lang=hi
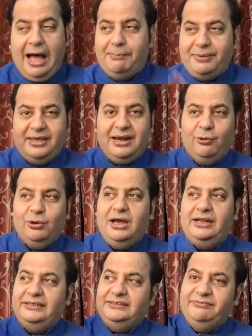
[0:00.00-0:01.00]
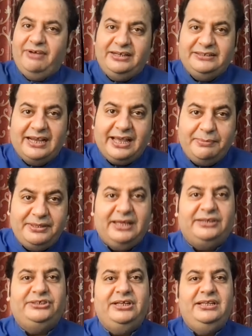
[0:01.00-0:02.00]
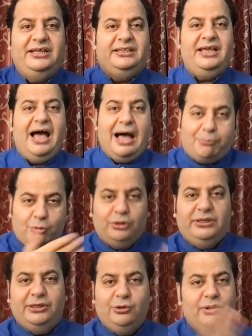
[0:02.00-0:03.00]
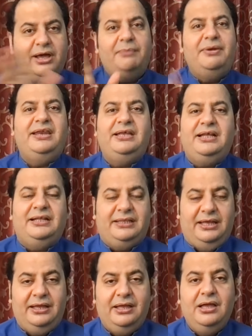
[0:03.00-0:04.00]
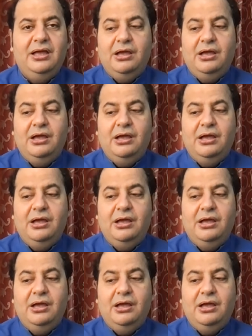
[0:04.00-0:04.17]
आपके राहुल गांधी जी वहां जाके भी दर्शन देते हैं आपको देते होंगे हमें नहीं देते